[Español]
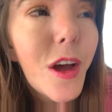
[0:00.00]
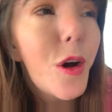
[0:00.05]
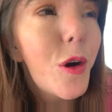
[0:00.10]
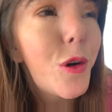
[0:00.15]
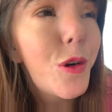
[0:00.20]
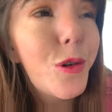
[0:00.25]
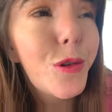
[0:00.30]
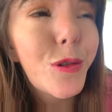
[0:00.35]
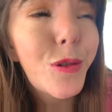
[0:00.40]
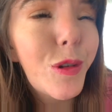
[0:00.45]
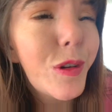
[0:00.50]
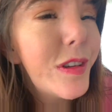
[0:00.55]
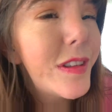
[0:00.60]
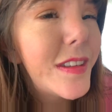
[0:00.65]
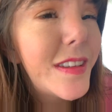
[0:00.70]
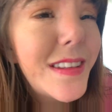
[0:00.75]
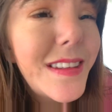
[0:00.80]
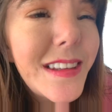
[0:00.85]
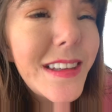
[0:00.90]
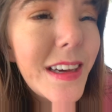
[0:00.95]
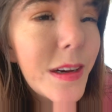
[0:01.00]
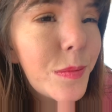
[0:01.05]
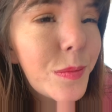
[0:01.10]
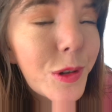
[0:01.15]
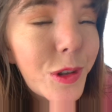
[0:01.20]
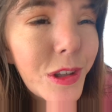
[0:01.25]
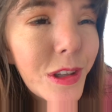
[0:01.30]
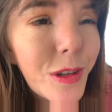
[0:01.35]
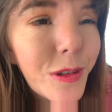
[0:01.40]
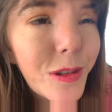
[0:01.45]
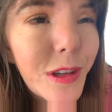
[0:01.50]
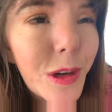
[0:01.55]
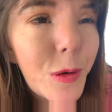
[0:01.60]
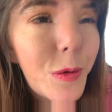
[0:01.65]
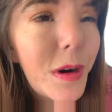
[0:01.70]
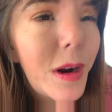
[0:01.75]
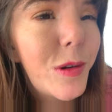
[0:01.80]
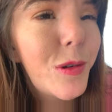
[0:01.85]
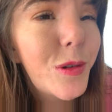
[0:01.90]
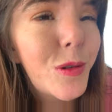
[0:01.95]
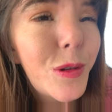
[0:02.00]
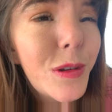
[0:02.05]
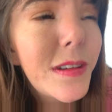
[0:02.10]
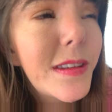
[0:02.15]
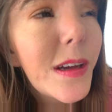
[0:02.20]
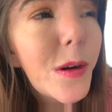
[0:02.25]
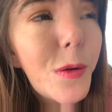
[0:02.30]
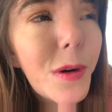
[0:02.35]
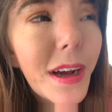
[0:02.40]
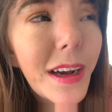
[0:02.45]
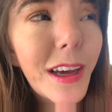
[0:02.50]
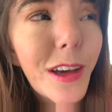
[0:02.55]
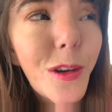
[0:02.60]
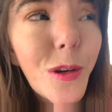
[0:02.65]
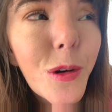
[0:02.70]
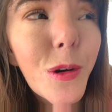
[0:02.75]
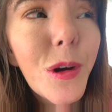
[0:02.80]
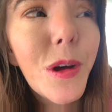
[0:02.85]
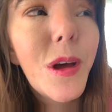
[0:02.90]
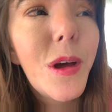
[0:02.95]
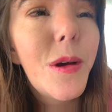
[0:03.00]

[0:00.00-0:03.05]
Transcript: o yo estoy 100% segura, o yo estoy segura que yo